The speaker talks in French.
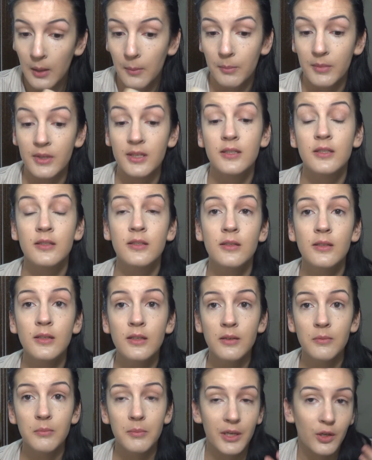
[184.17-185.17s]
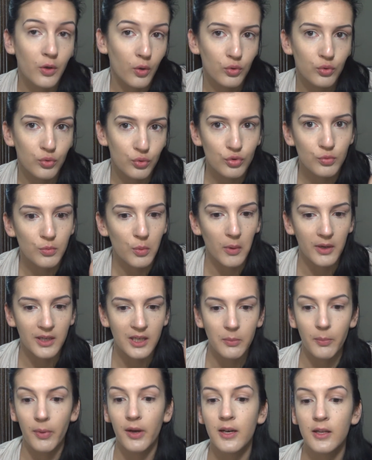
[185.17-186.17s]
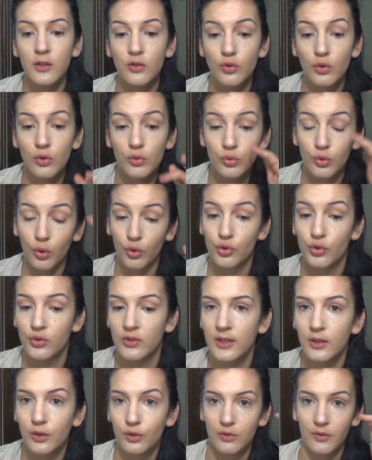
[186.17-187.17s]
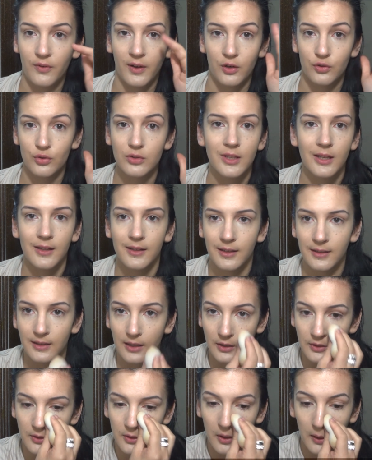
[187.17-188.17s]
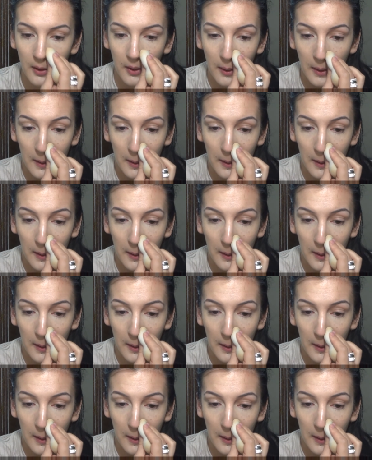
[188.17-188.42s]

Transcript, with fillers: Mais si, mais quand je ne maquille pas les yeux ou quand je sais que je vais faire juste un trait de liner,